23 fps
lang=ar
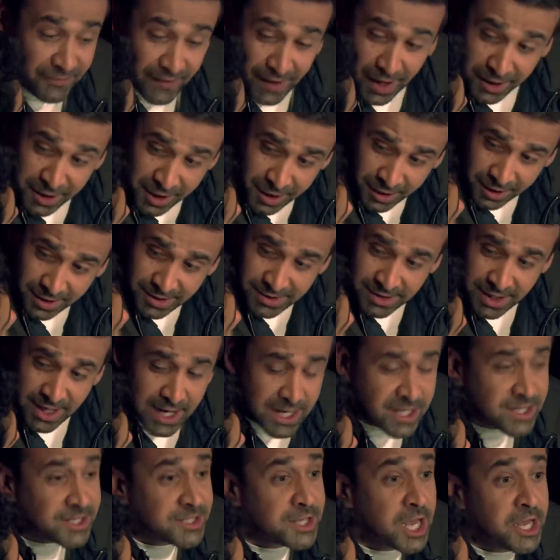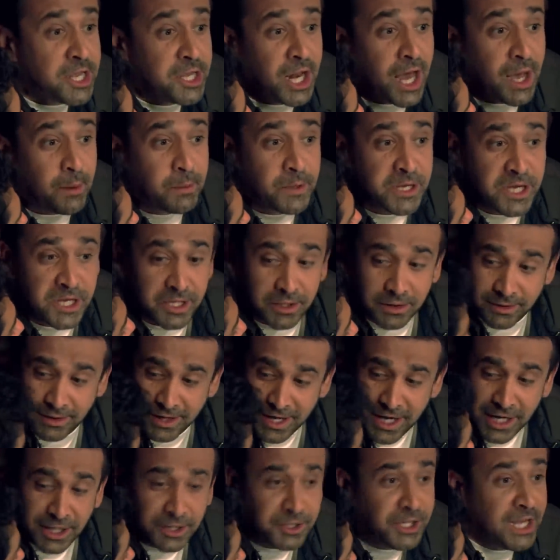ما الفرح يخلص زي العبيط
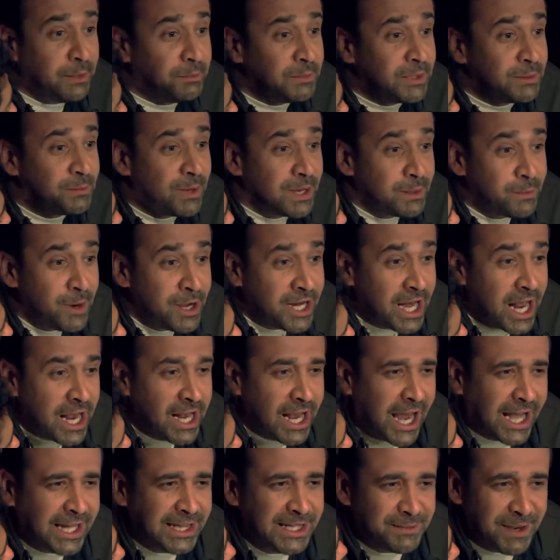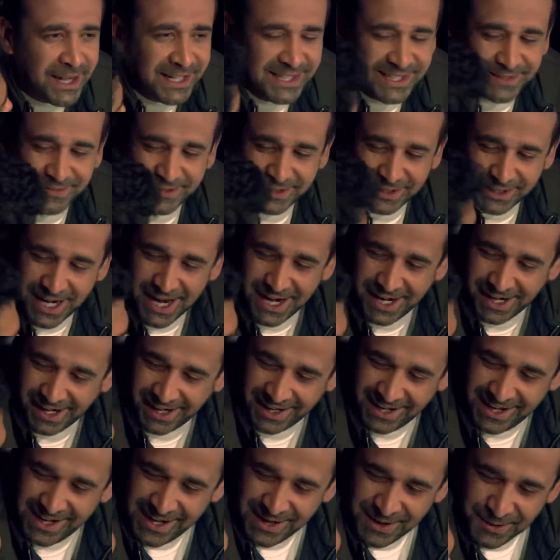تعمل باي باي لاي حد معدي في الشارع
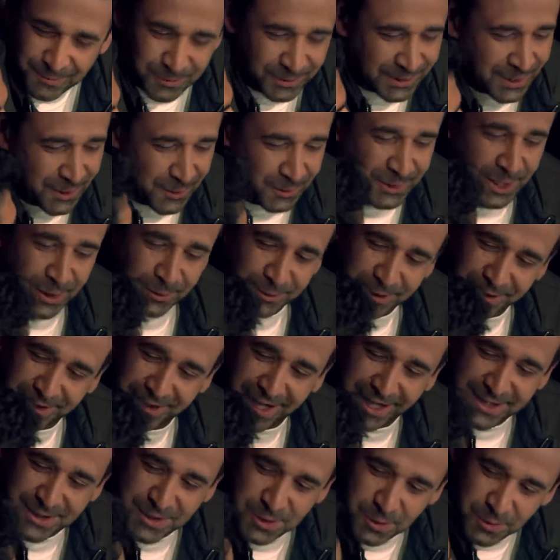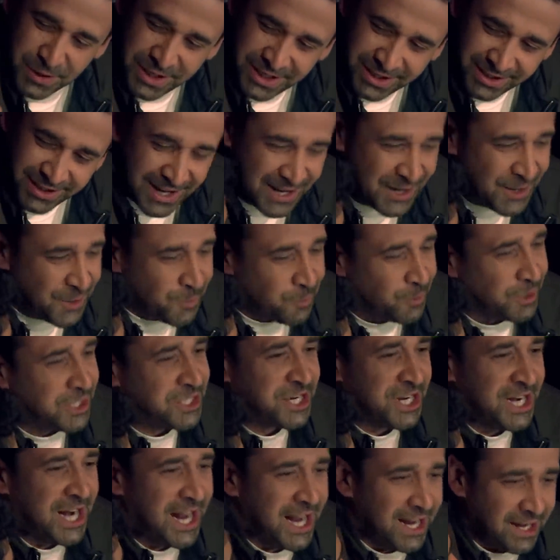وتاخدها وتطلع السويت
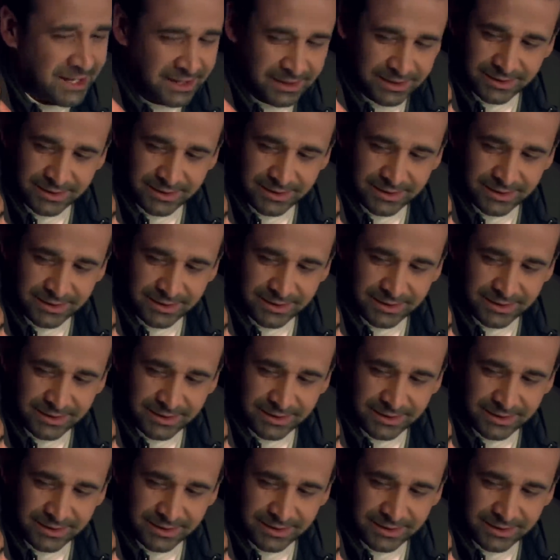وتشيلها